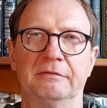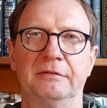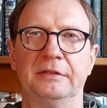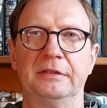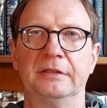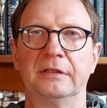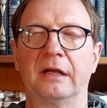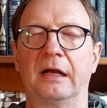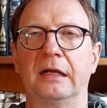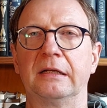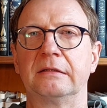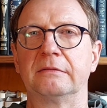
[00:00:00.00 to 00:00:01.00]
wie
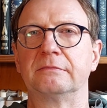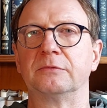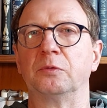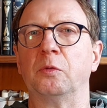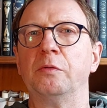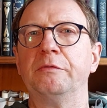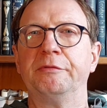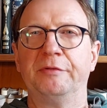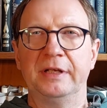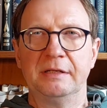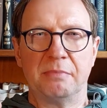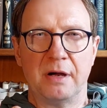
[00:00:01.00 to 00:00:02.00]
ein
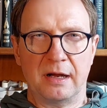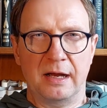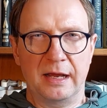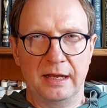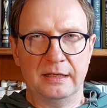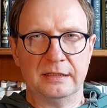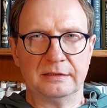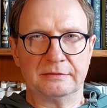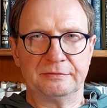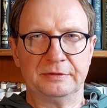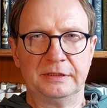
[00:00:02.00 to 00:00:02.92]
unfehlbarer Held,